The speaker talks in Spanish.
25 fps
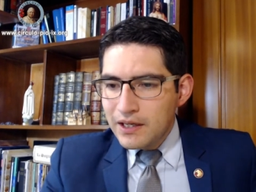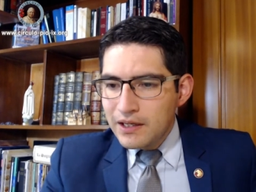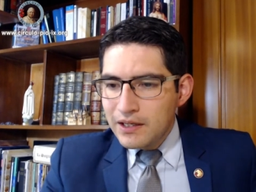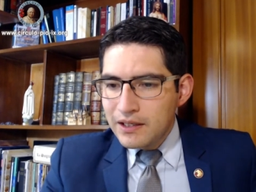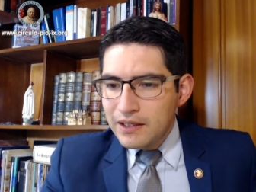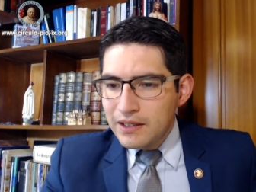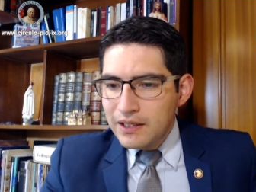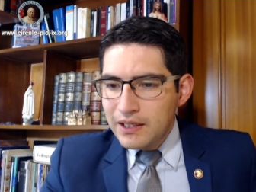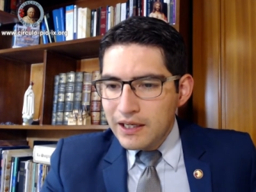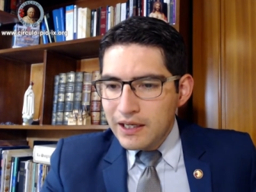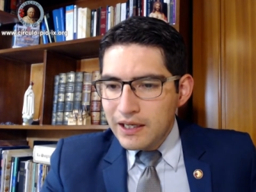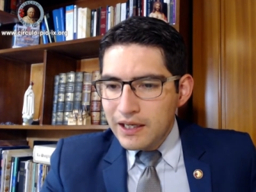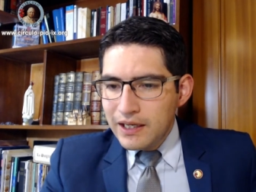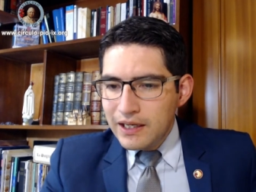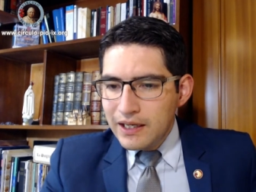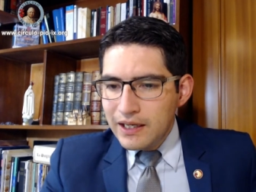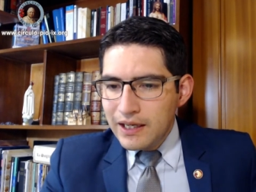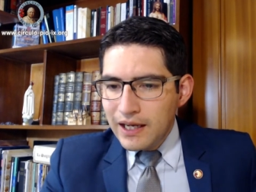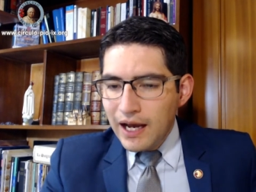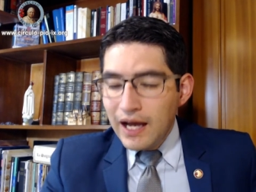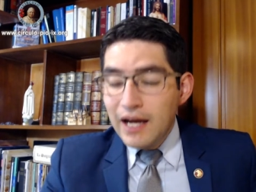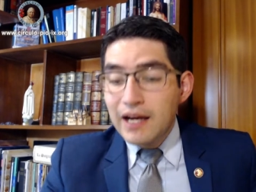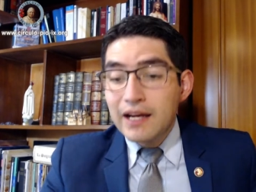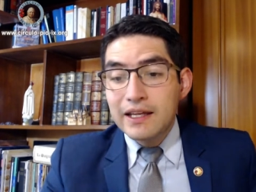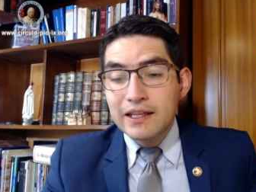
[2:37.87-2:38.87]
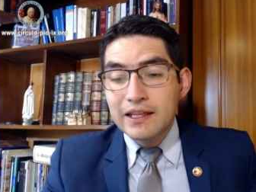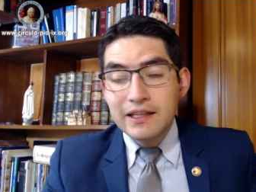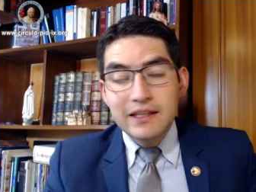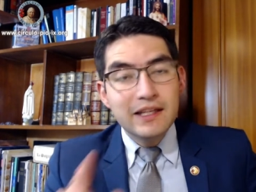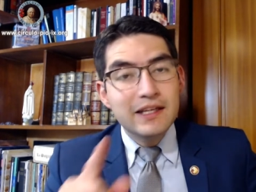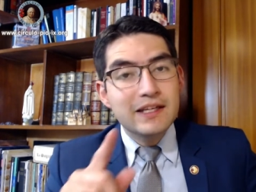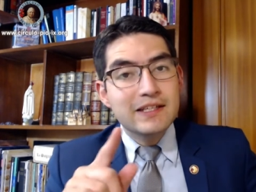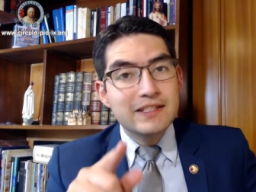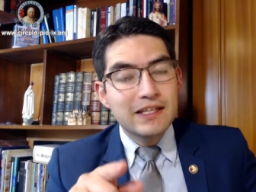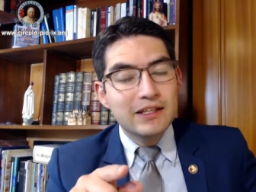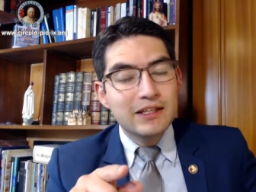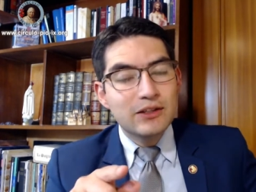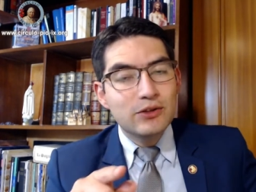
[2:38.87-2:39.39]
Qué, ah, qué
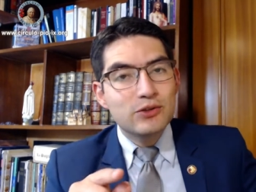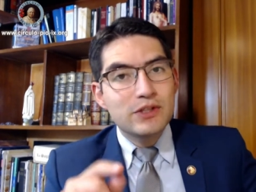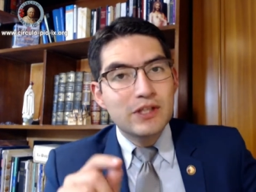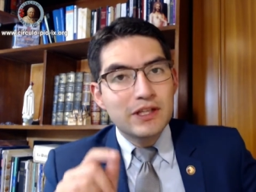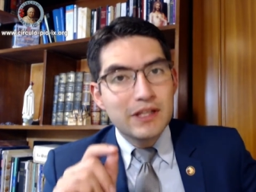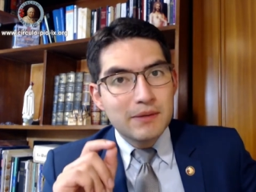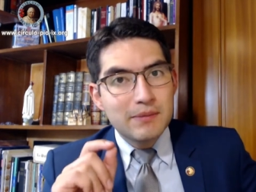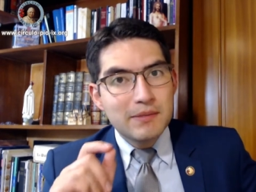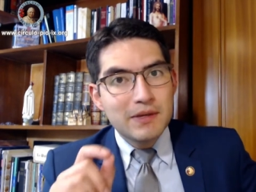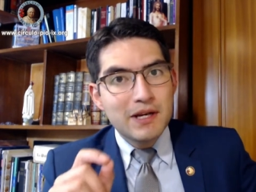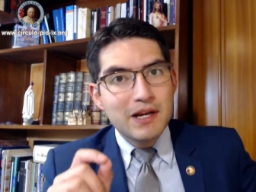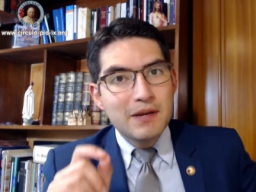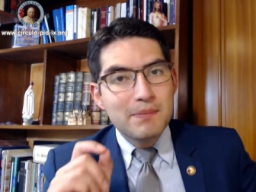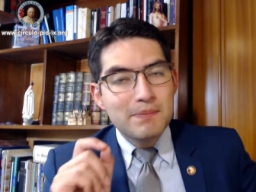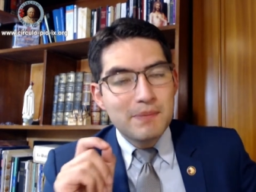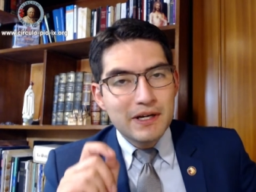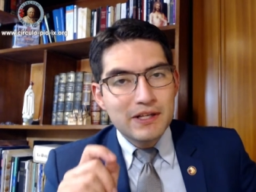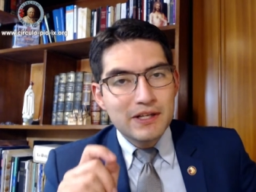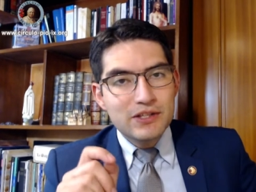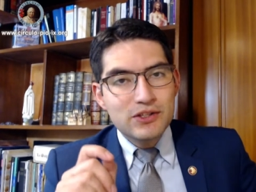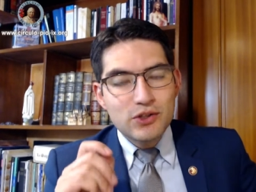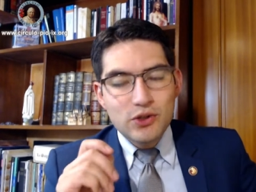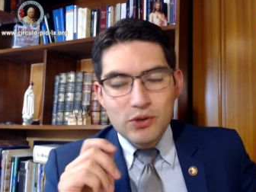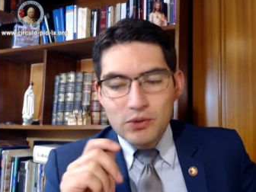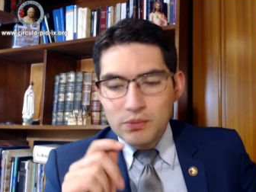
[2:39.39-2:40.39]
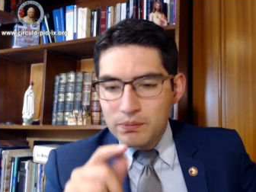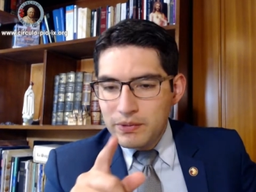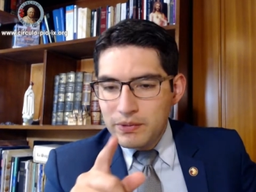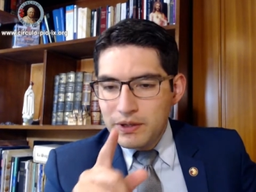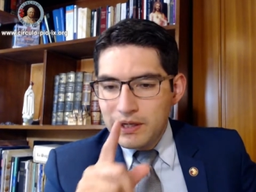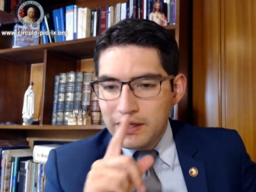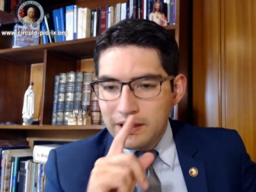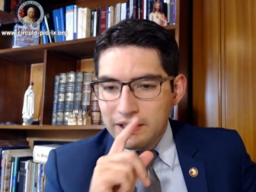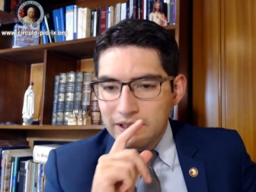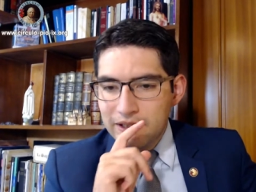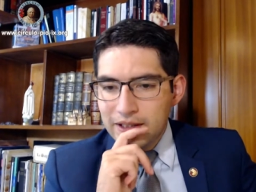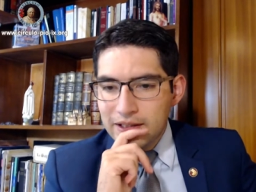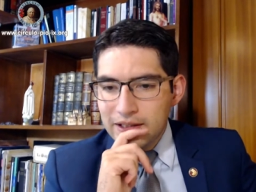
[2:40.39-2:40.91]
interesante, usted también le pareció
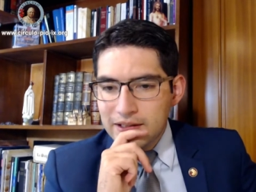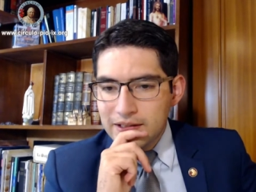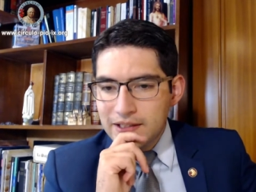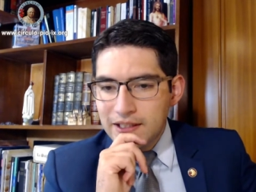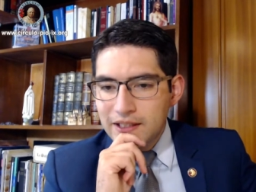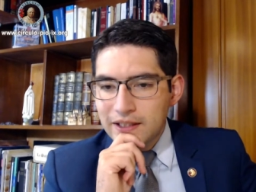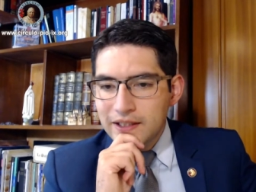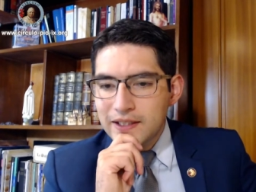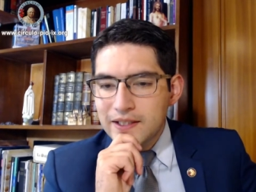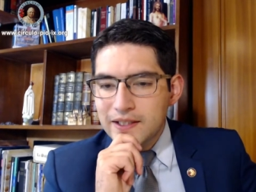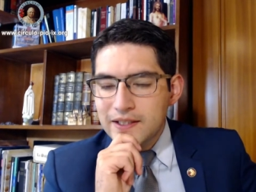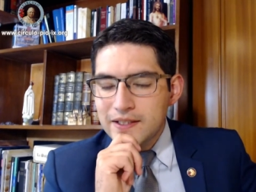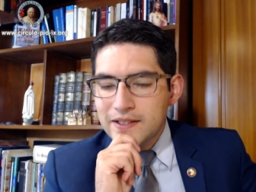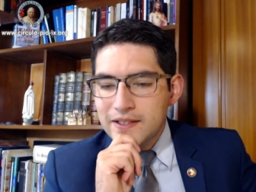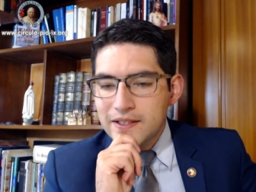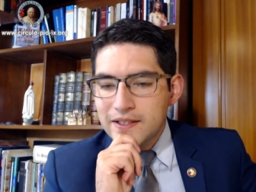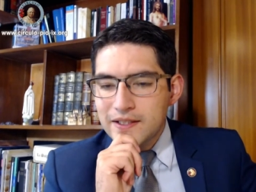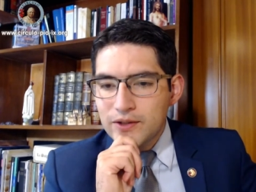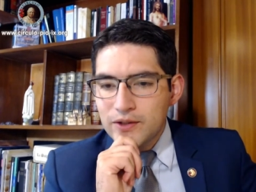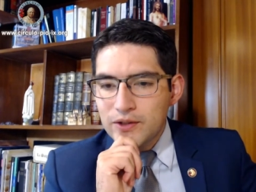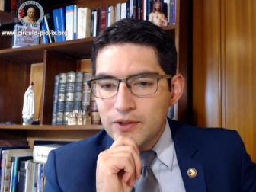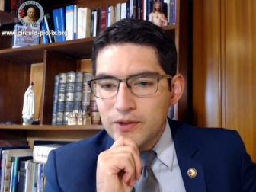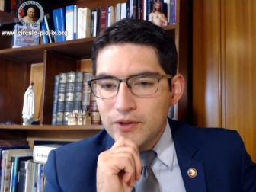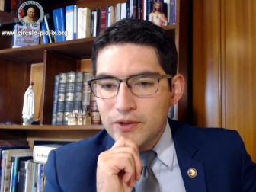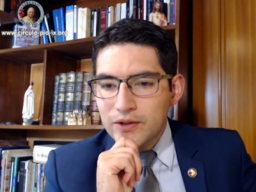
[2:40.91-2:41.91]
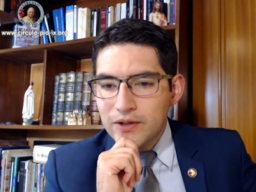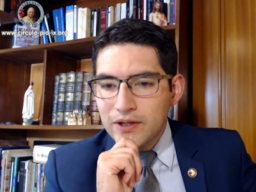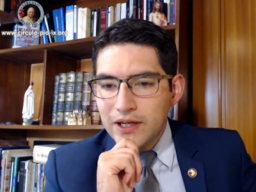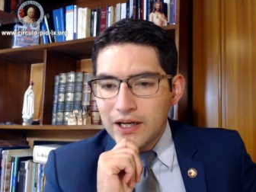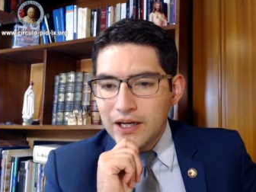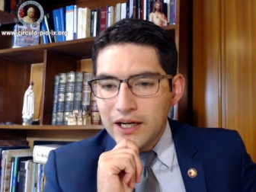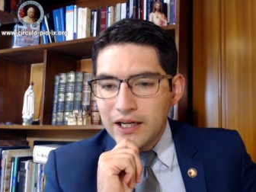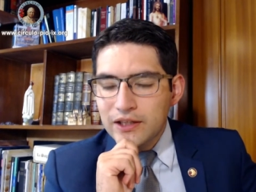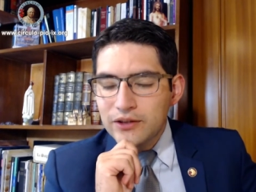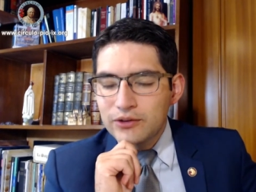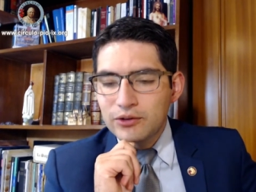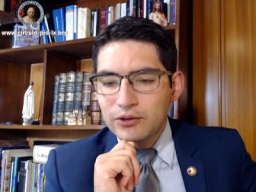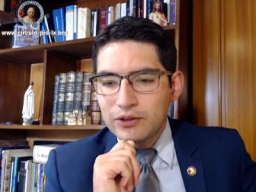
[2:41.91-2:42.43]
bien interesante, señor
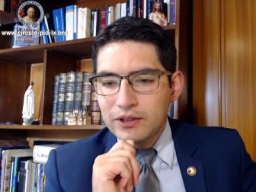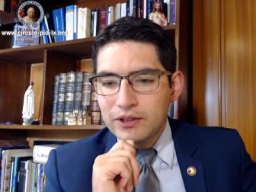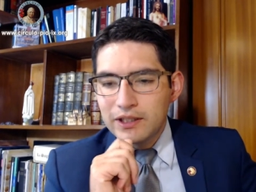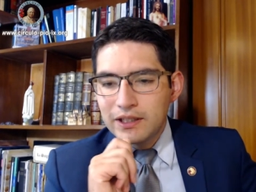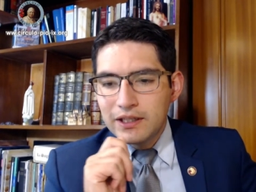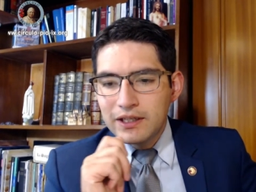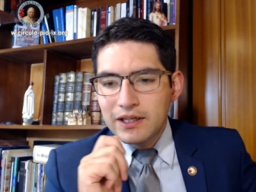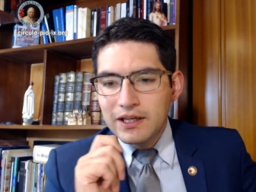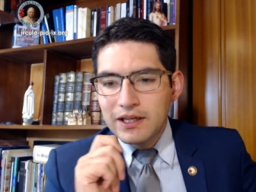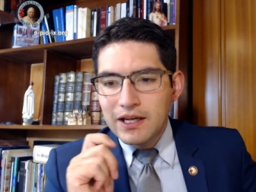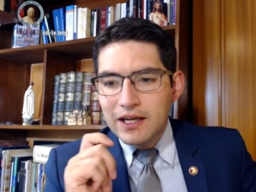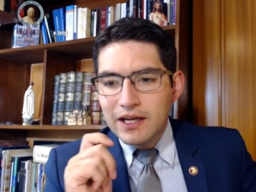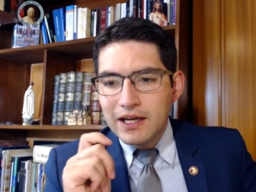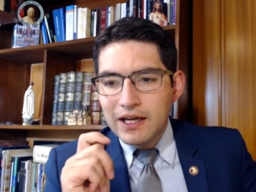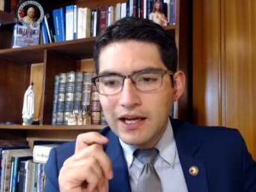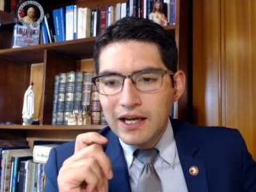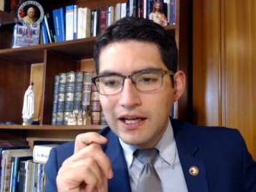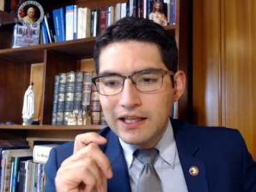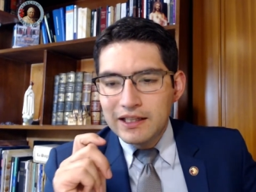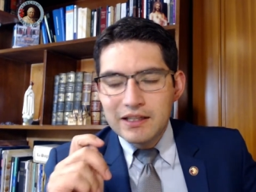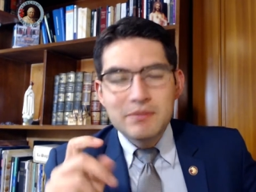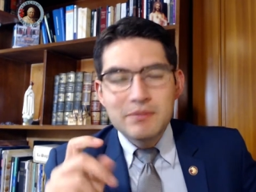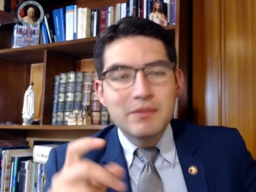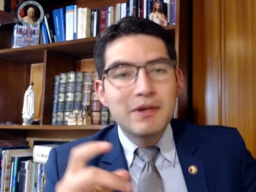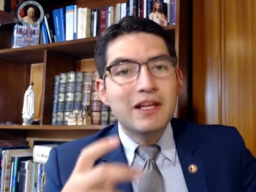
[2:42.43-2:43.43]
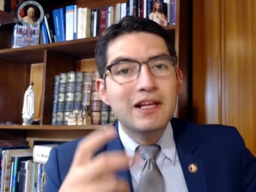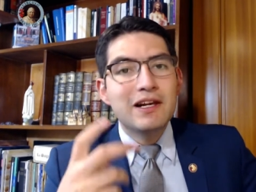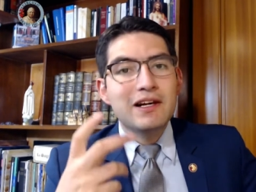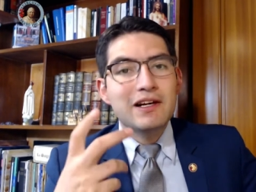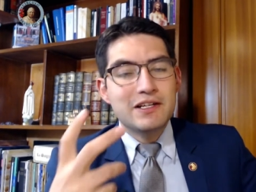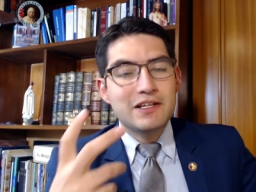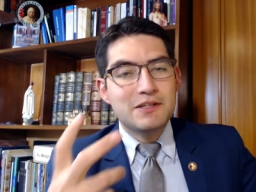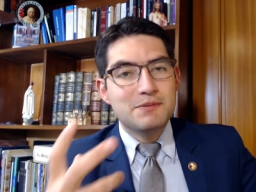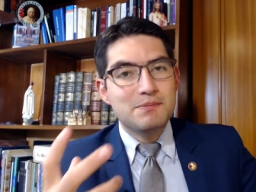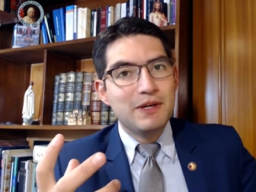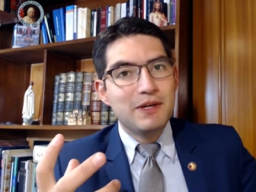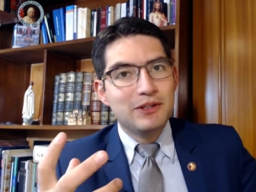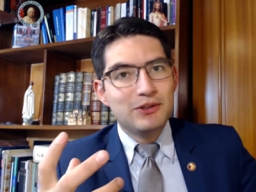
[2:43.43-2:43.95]
Anthony, el tema del
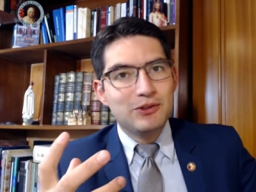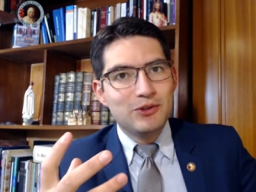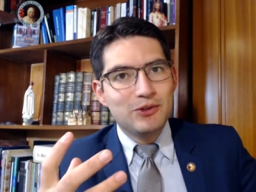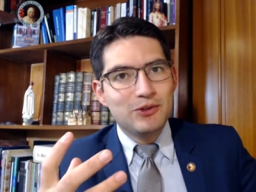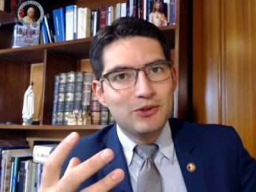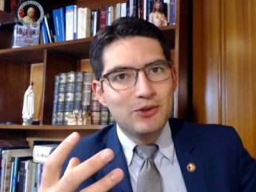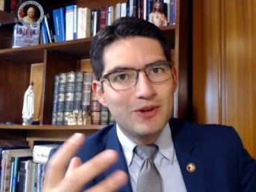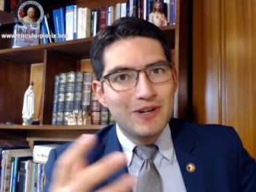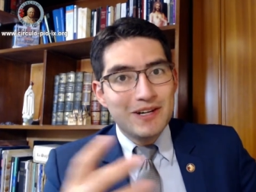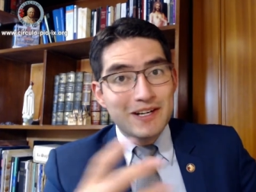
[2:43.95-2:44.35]
respeto, ¿no?